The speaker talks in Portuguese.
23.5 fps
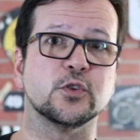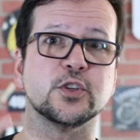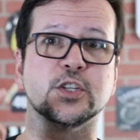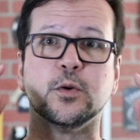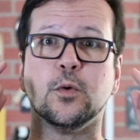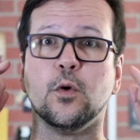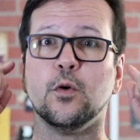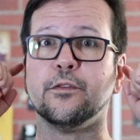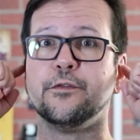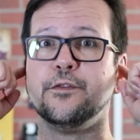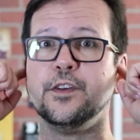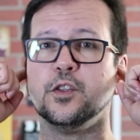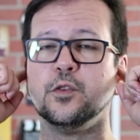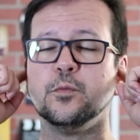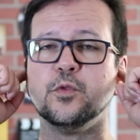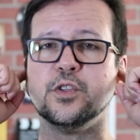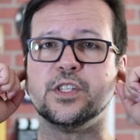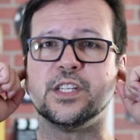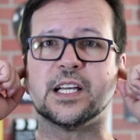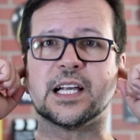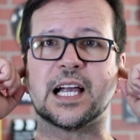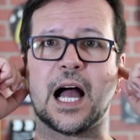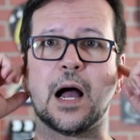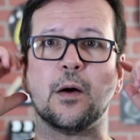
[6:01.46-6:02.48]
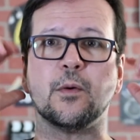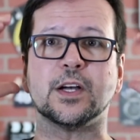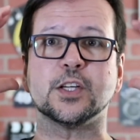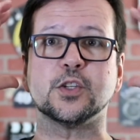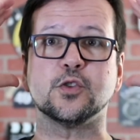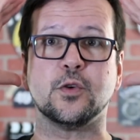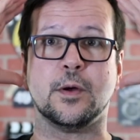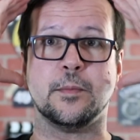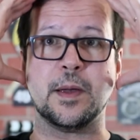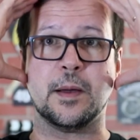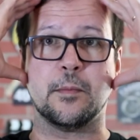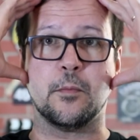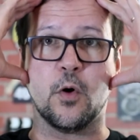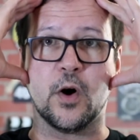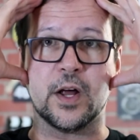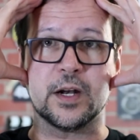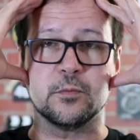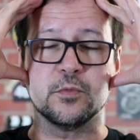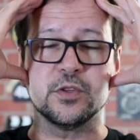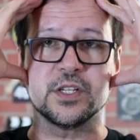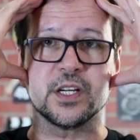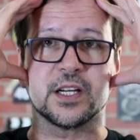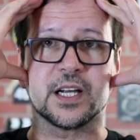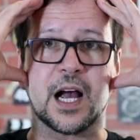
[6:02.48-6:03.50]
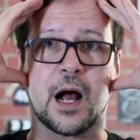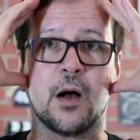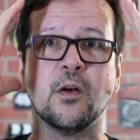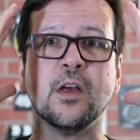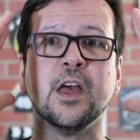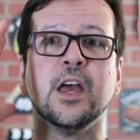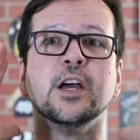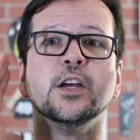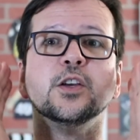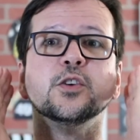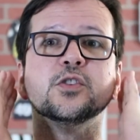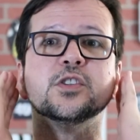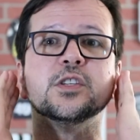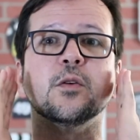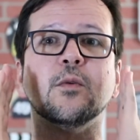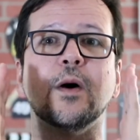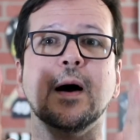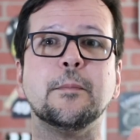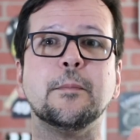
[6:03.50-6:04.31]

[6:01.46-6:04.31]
o seu ouvido musical, a sua memória musical e o seu